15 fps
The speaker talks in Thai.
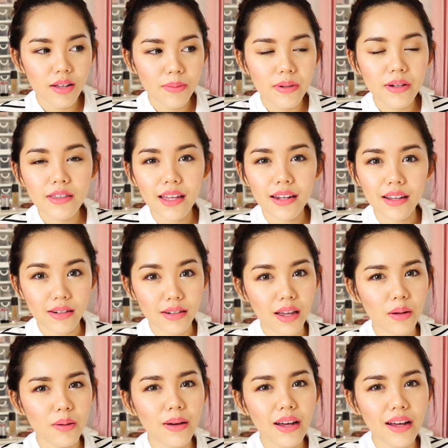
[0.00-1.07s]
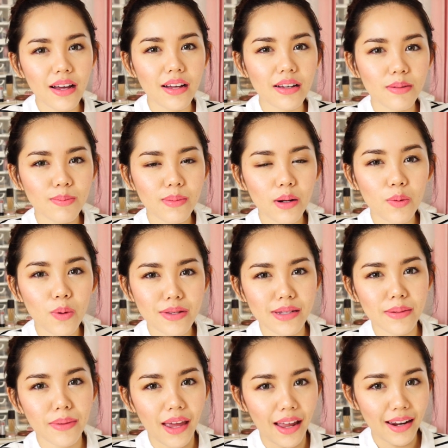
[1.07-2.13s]
เพิ่งตระหนักได้ว่ามันควรจะ
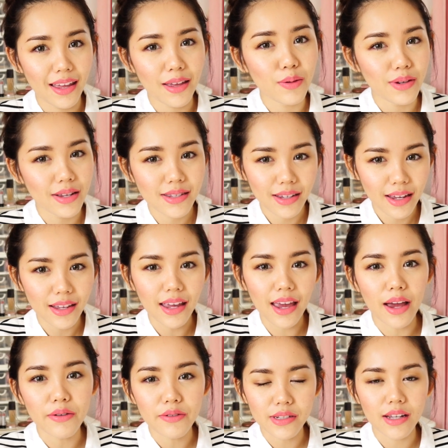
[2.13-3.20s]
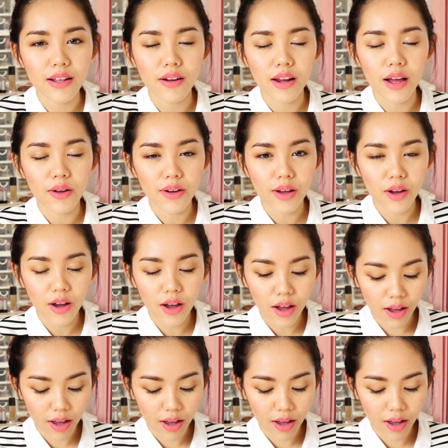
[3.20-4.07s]
มีอันนี้อยู่ในสกินแคร์รูทีนของเราแล้วก็